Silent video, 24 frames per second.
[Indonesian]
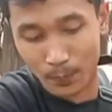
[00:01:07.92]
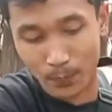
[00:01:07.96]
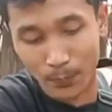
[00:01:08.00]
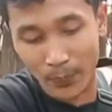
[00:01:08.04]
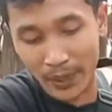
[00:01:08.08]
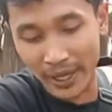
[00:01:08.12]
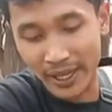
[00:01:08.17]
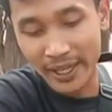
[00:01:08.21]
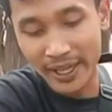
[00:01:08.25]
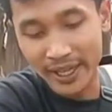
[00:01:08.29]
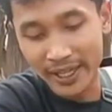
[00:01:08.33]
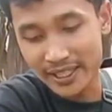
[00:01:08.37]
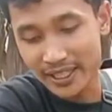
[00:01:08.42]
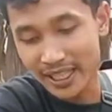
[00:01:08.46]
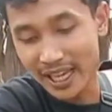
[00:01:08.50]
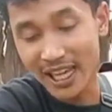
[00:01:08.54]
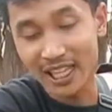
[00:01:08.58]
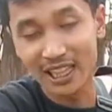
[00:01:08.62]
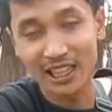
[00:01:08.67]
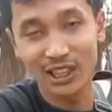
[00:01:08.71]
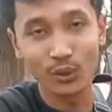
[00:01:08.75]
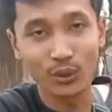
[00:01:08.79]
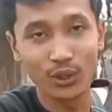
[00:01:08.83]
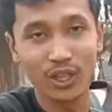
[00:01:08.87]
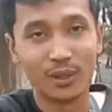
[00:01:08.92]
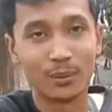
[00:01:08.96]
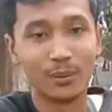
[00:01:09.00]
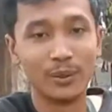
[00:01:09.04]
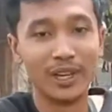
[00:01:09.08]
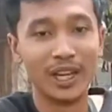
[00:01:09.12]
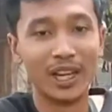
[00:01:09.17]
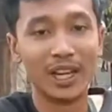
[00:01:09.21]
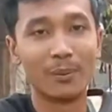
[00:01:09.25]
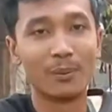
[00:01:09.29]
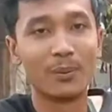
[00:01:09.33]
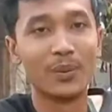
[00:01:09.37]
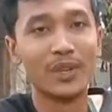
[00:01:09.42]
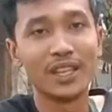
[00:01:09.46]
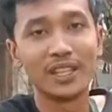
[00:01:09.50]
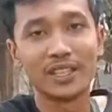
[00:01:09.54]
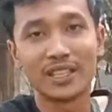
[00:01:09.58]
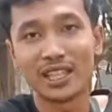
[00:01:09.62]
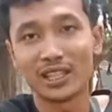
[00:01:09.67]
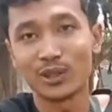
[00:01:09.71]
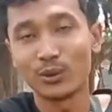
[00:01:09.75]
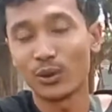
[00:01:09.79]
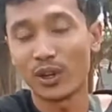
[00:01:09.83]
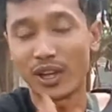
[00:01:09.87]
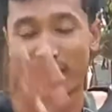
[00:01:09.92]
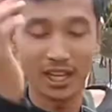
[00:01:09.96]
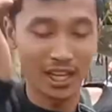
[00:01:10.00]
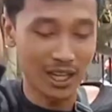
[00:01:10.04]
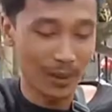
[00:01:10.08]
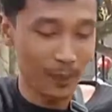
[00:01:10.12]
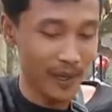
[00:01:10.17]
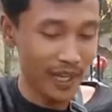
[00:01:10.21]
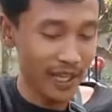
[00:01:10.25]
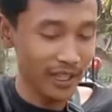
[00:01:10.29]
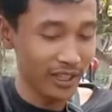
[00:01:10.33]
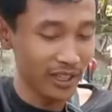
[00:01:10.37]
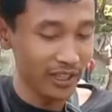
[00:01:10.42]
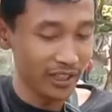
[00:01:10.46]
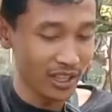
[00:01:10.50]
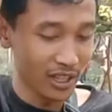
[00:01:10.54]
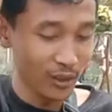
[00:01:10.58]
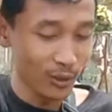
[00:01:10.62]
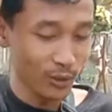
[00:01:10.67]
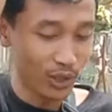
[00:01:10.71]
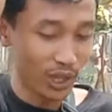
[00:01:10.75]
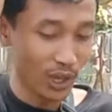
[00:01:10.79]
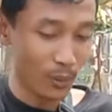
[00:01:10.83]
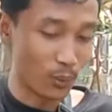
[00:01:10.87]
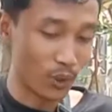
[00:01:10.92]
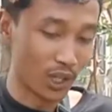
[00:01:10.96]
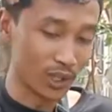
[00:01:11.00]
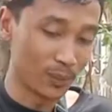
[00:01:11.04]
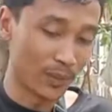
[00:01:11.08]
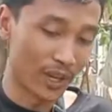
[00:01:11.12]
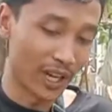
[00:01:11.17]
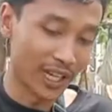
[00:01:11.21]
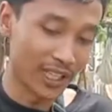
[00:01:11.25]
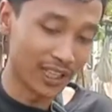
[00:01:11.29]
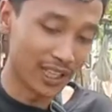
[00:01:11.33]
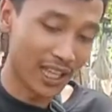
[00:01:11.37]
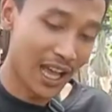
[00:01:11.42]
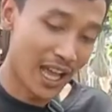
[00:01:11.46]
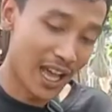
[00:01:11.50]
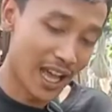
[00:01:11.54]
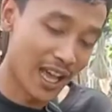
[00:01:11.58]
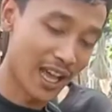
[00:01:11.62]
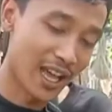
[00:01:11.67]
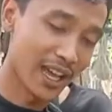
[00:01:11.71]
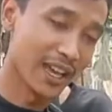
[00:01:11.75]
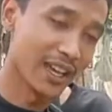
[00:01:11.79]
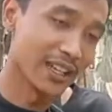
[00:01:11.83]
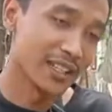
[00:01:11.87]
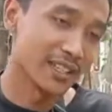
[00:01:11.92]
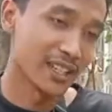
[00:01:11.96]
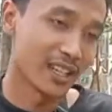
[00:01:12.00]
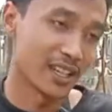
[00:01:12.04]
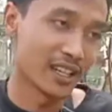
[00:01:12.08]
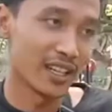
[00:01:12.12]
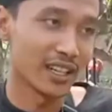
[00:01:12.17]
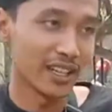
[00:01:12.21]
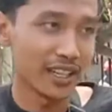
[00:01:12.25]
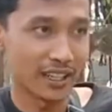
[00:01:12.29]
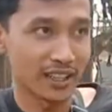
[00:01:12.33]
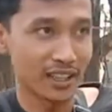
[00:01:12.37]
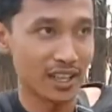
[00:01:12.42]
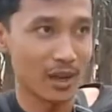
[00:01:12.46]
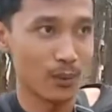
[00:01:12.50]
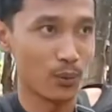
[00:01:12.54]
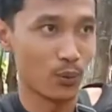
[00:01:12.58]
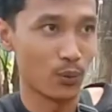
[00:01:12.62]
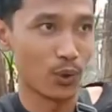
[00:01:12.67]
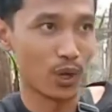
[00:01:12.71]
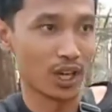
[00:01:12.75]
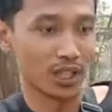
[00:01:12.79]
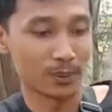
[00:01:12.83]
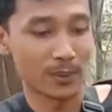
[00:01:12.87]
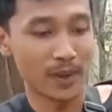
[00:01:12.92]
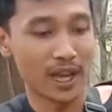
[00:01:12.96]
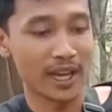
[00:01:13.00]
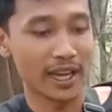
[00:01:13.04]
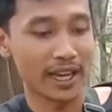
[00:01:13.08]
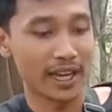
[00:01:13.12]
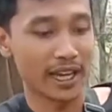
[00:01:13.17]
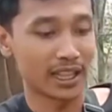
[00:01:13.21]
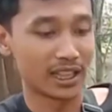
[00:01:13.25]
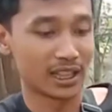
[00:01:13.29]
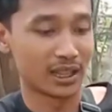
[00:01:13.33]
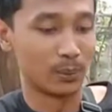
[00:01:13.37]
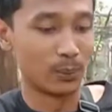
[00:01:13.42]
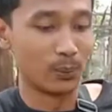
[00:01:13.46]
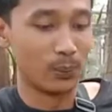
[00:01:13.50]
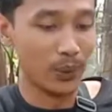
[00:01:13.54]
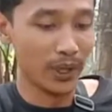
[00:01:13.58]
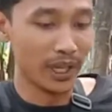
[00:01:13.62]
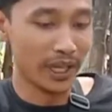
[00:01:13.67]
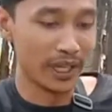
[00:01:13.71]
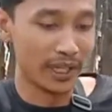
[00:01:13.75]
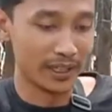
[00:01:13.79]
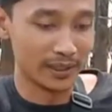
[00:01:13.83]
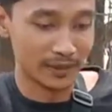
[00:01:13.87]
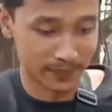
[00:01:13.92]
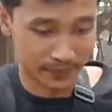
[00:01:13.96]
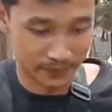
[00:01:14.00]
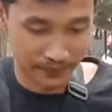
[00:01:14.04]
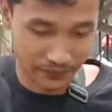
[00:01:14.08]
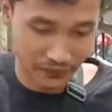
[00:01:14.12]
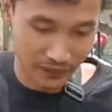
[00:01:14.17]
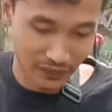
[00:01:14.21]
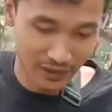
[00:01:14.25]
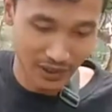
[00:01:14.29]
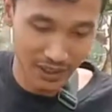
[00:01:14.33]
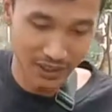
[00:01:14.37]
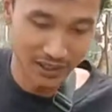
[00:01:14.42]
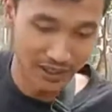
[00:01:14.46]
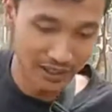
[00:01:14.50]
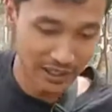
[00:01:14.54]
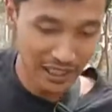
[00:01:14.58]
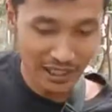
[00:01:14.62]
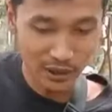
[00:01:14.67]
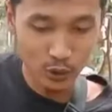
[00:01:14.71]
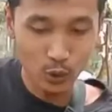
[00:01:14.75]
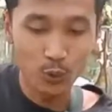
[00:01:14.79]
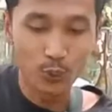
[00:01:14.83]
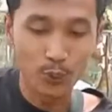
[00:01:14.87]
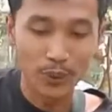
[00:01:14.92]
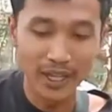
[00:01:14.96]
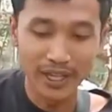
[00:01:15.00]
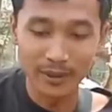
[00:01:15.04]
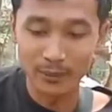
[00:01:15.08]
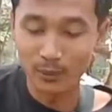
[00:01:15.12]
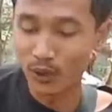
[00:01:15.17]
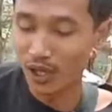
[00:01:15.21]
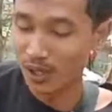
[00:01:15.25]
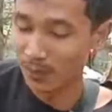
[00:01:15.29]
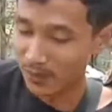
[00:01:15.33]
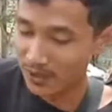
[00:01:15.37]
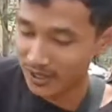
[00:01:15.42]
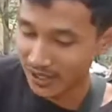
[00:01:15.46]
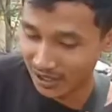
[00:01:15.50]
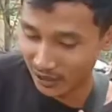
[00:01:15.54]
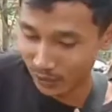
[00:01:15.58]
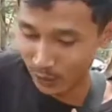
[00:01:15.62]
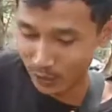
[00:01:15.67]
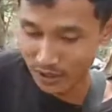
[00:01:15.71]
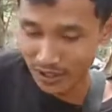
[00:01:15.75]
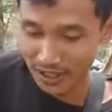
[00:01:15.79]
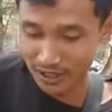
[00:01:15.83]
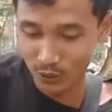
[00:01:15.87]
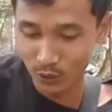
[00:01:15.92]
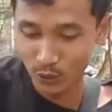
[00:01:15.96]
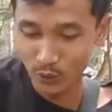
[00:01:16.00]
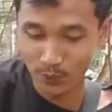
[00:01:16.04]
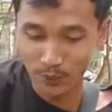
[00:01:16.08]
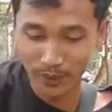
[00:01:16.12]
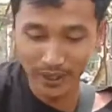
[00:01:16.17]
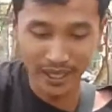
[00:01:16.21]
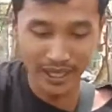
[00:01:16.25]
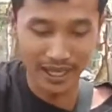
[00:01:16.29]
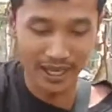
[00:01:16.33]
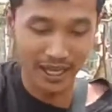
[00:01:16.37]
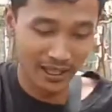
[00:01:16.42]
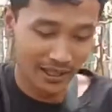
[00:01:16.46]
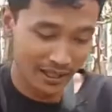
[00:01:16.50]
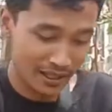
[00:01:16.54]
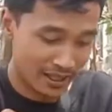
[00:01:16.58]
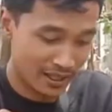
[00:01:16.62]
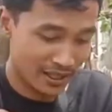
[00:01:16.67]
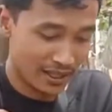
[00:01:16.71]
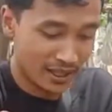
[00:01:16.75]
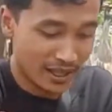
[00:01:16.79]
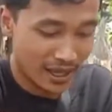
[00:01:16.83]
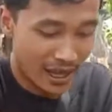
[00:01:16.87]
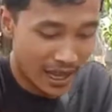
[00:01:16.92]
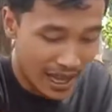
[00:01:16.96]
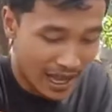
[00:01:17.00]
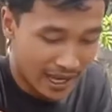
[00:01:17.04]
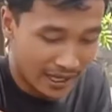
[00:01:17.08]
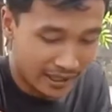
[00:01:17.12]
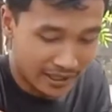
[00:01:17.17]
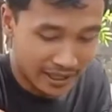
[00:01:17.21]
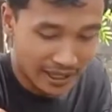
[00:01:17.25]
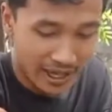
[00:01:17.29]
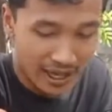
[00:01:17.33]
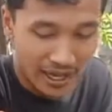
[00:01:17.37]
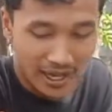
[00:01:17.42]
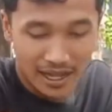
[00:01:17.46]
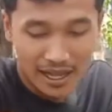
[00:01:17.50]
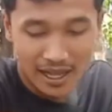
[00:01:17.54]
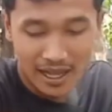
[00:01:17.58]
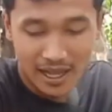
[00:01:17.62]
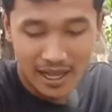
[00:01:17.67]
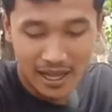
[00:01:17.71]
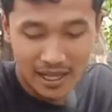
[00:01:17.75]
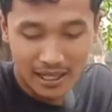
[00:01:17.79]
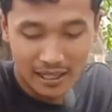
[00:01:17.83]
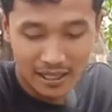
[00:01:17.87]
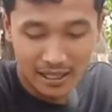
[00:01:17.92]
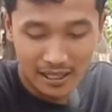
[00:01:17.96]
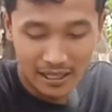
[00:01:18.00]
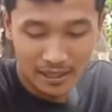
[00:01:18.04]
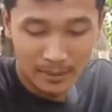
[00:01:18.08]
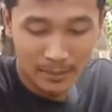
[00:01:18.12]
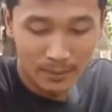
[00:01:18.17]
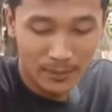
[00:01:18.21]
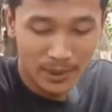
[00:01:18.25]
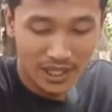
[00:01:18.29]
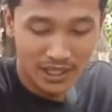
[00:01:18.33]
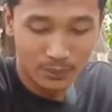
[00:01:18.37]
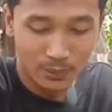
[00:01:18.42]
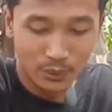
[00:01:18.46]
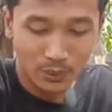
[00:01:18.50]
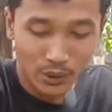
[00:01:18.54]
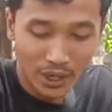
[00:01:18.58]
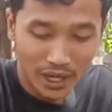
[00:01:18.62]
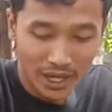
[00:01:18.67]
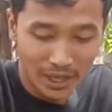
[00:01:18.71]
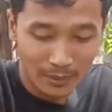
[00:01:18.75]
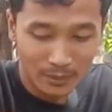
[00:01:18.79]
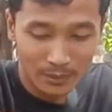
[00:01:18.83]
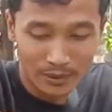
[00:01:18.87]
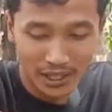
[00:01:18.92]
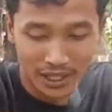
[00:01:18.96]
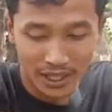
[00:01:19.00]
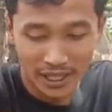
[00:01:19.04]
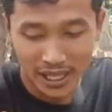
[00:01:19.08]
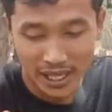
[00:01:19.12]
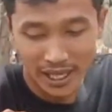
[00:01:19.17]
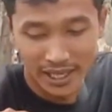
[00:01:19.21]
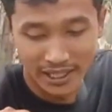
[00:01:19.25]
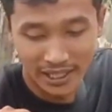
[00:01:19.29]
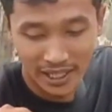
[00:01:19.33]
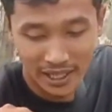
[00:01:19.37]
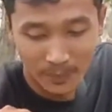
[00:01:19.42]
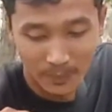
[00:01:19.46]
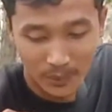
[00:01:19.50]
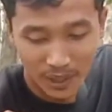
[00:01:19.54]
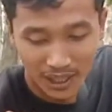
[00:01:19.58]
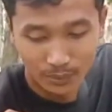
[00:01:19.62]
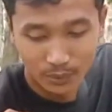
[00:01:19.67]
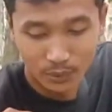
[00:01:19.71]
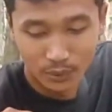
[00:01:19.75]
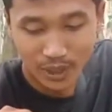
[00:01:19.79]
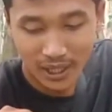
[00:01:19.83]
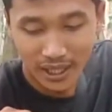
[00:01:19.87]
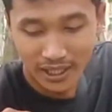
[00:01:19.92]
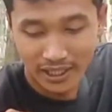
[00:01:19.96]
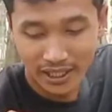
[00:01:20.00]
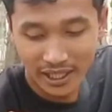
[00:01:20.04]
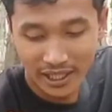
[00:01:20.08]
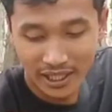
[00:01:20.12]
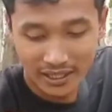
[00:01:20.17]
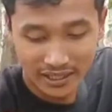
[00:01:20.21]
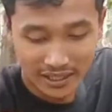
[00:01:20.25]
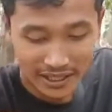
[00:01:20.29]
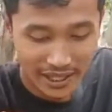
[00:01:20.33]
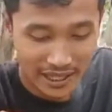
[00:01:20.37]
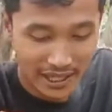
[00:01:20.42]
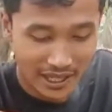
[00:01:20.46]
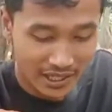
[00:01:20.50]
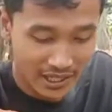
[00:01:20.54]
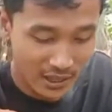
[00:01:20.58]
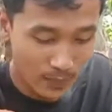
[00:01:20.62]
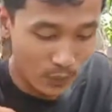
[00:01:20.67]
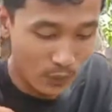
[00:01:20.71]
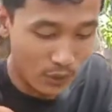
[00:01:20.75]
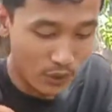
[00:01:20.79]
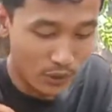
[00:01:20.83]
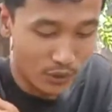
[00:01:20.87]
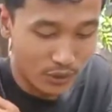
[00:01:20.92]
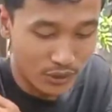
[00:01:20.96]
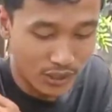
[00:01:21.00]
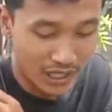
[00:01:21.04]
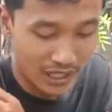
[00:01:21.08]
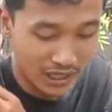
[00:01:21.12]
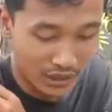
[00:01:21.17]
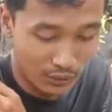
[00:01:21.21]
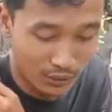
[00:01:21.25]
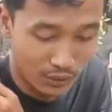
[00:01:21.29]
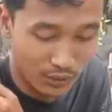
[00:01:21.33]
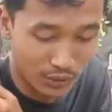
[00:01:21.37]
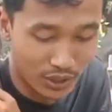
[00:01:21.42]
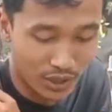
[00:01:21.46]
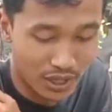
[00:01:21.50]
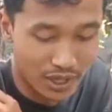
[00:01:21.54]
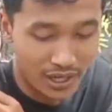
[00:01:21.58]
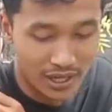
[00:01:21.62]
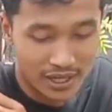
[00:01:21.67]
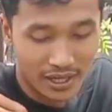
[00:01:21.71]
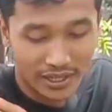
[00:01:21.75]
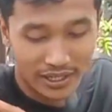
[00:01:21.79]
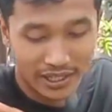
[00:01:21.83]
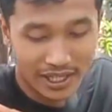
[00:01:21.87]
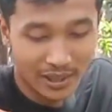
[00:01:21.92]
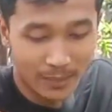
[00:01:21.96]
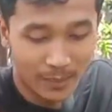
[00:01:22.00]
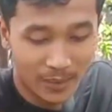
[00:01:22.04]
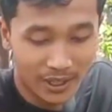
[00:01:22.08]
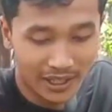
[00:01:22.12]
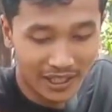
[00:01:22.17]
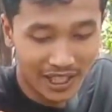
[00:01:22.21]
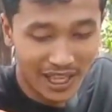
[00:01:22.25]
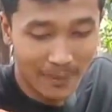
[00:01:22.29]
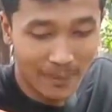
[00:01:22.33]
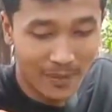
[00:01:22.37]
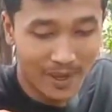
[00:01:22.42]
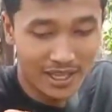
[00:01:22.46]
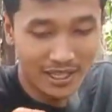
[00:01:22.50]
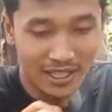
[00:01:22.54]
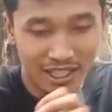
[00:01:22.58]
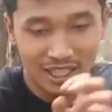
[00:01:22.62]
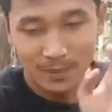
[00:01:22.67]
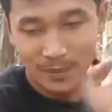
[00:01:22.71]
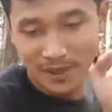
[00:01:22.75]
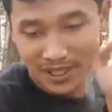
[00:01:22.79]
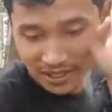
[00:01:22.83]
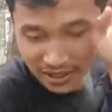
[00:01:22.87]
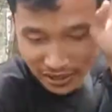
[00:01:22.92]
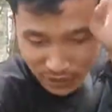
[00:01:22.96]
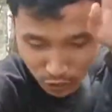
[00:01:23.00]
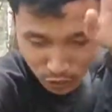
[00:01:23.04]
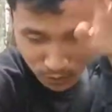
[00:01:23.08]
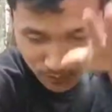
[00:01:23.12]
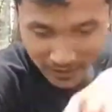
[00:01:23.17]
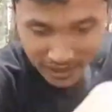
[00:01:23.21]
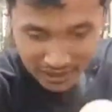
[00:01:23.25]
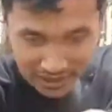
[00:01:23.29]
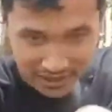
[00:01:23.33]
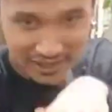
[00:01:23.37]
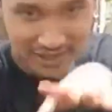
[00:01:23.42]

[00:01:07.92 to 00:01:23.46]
B1 ya Bunda B1 karena kemarin kita udah buat paket AA ya sekarang kita buat paket B 1B bukan B1 1B ya ada eh, empat bunga ya Bunda ada empat bunga dan saya kasih bonus satu yang pertama sini Mas disut Mas